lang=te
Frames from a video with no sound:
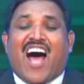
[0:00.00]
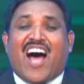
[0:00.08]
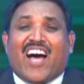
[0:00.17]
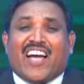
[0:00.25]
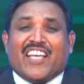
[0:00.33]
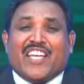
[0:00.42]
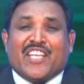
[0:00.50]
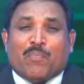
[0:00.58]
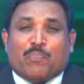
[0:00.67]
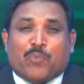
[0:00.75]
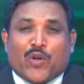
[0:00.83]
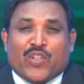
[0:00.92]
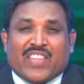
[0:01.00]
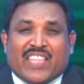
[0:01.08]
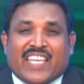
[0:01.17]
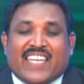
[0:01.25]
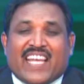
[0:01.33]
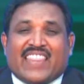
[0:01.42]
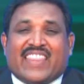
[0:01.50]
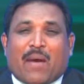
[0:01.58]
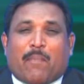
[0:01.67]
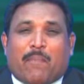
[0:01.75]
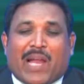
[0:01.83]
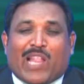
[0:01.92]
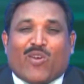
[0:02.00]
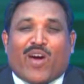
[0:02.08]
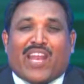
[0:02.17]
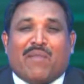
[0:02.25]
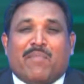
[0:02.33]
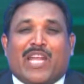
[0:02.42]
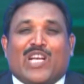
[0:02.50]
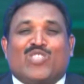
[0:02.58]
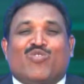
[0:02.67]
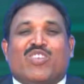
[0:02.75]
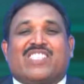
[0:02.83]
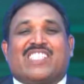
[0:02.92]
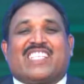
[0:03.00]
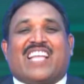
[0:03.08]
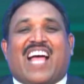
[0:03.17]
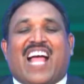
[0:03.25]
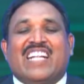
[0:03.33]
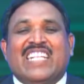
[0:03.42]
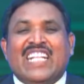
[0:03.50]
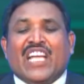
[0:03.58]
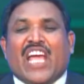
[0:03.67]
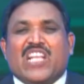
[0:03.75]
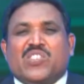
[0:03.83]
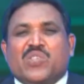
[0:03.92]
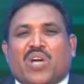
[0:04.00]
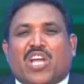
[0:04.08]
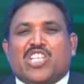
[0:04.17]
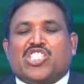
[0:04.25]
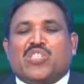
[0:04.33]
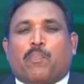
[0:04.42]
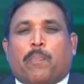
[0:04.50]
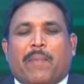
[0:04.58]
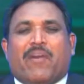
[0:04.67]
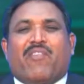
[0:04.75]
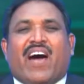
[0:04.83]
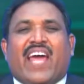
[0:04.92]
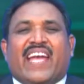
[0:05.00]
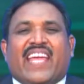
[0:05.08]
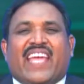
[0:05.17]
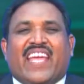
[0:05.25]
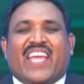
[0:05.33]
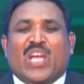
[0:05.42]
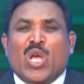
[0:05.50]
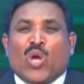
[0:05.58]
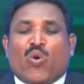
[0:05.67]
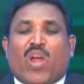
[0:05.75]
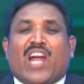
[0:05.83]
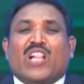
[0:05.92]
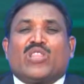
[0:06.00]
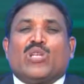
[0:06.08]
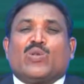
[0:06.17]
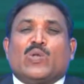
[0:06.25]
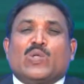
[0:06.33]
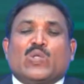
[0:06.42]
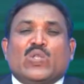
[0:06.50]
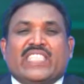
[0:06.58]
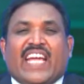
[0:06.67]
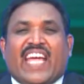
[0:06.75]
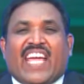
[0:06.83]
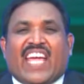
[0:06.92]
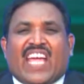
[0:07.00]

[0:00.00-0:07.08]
ఆయన పొందిన దెబ్బల ద్వారా మనకు స్వస్థత యేసుక్రీస్తు ప్రభుడు వారిని కొరడలతో కొడుతుంటే